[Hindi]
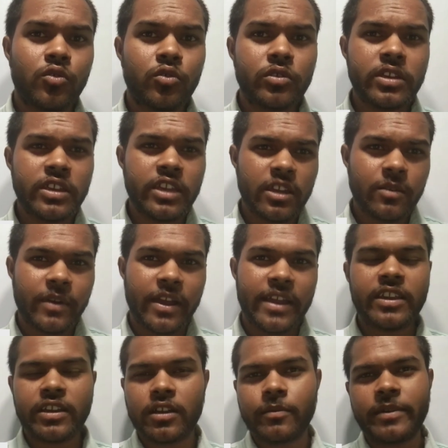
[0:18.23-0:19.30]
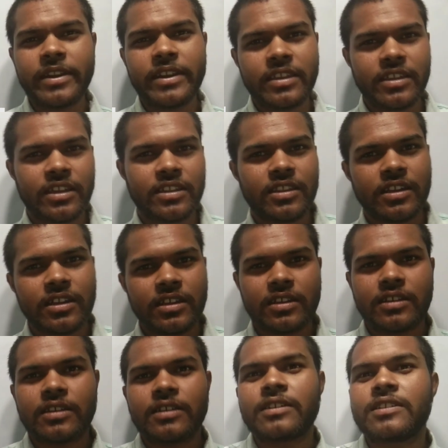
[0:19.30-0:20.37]
क्योंकि एक भाई ने कमेंट किया था
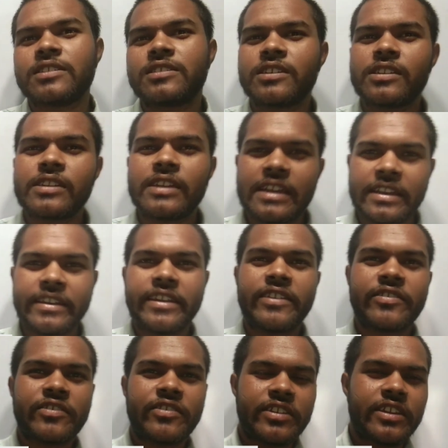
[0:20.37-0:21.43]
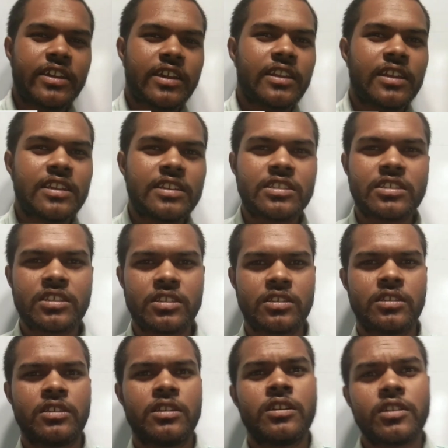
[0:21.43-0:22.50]
कि सर एन एस डी एन एस
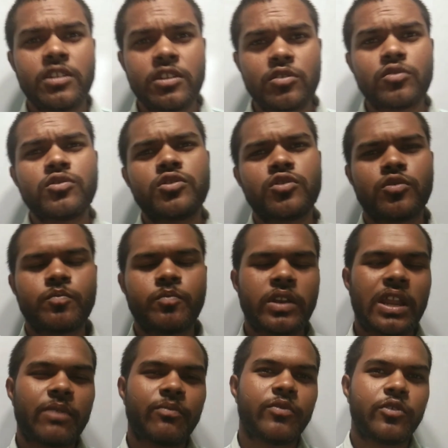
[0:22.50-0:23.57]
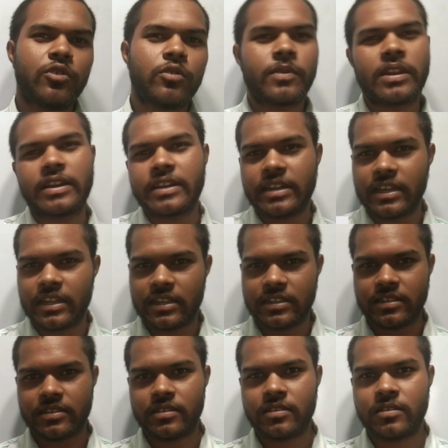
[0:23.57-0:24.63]
रेंटोज के ऊपर आप वीडियो बना के डालें
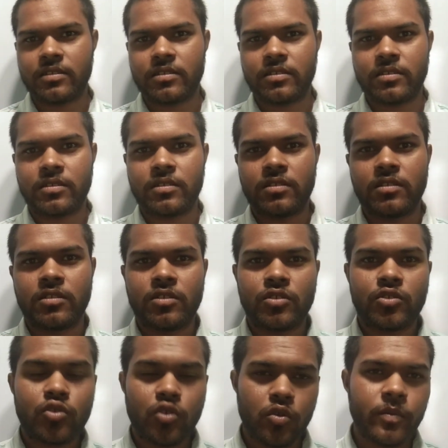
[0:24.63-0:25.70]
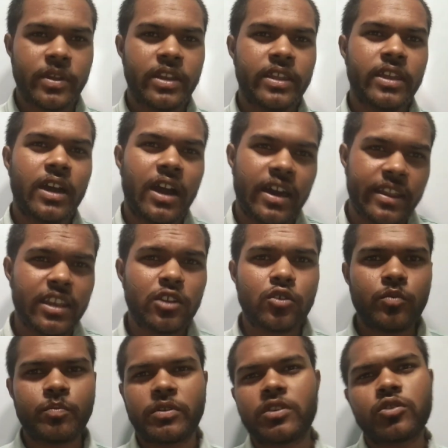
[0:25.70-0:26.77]
तो मैंने आर एल
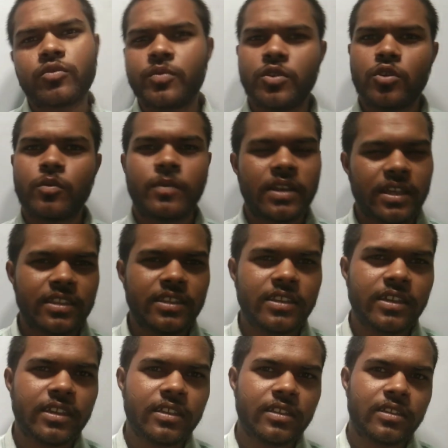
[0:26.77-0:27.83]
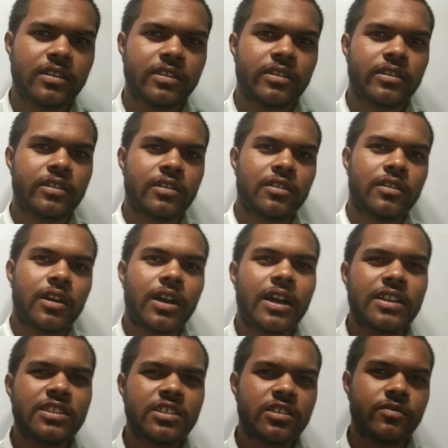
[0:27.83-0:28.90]
के ऊपर तो वीडियो बना दी है
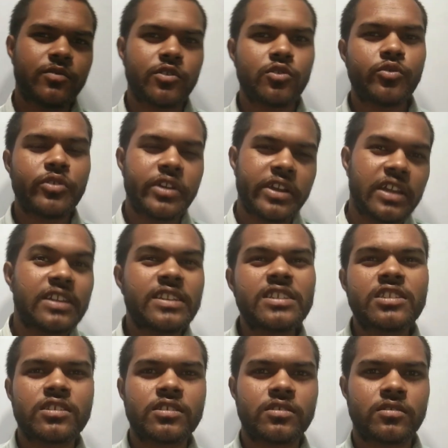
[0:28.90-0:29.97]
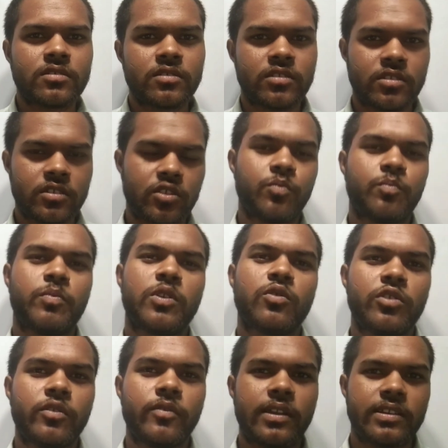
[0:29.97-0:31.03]
आज की वीडियो एन एस के ऊपर
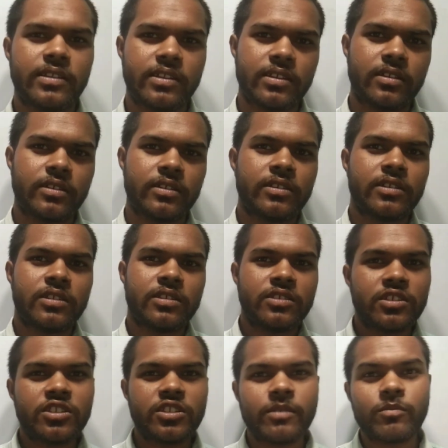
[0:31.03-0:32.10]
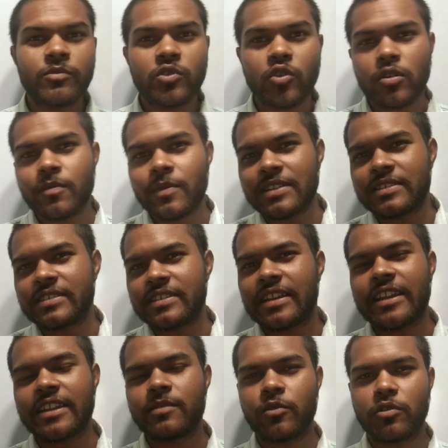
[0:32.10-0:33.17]
होने वाली है जैसे हम नॉर्मल
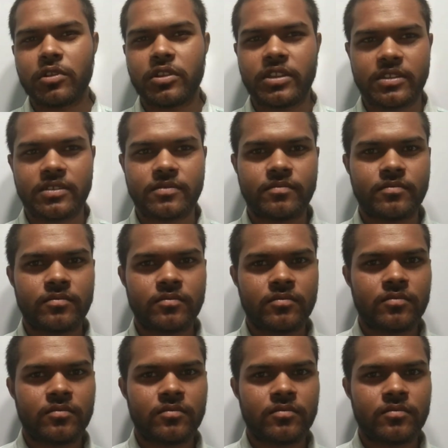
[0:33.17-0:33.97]
सेलाइन बोलते हैं